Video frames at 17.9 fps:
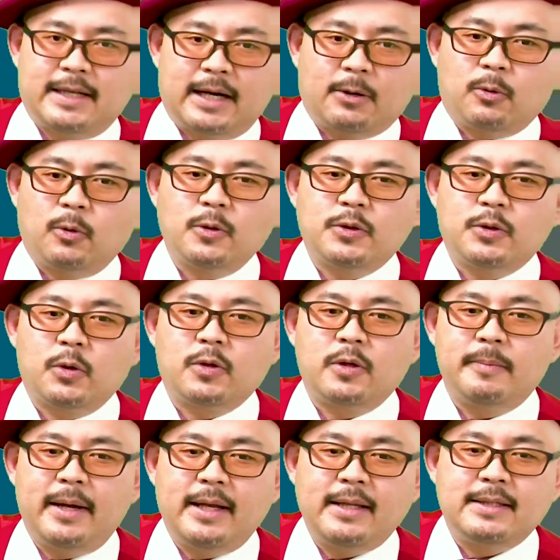ね、この
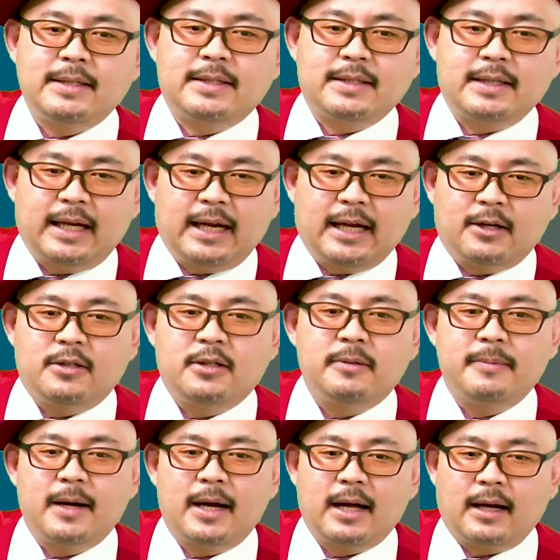側面図に
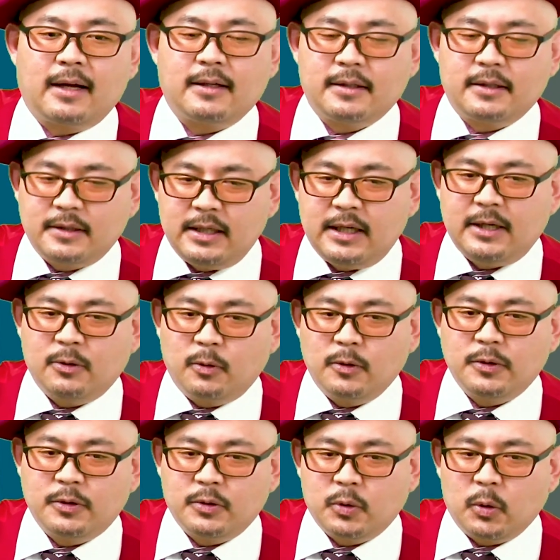車に乗
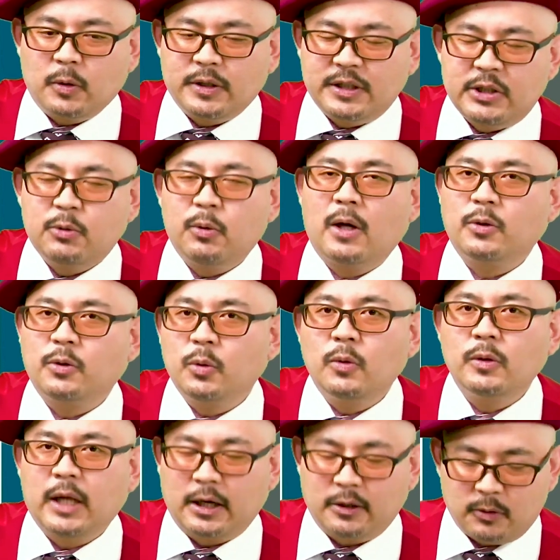ると人は
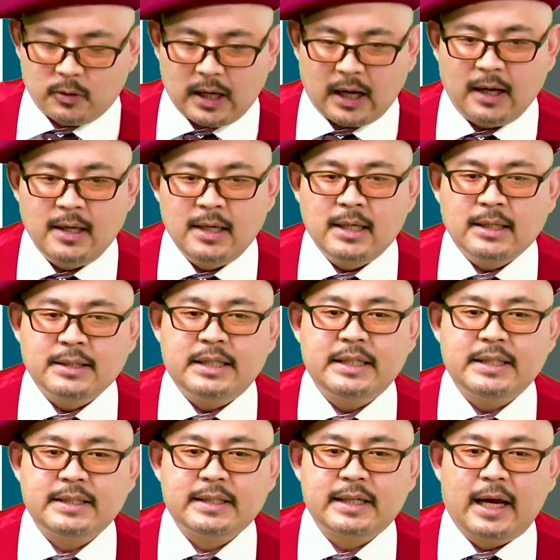どうなるのか、
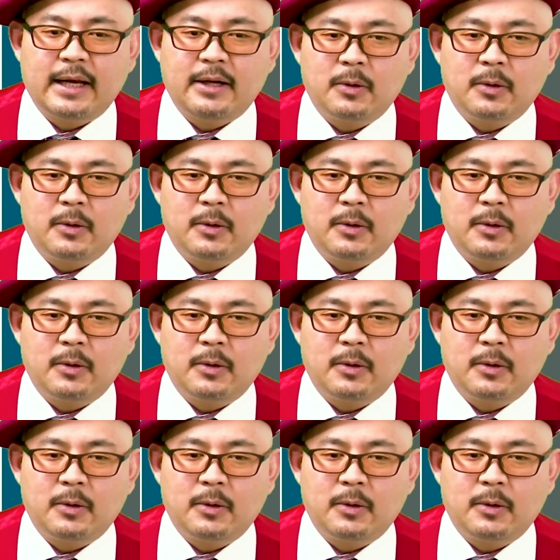実際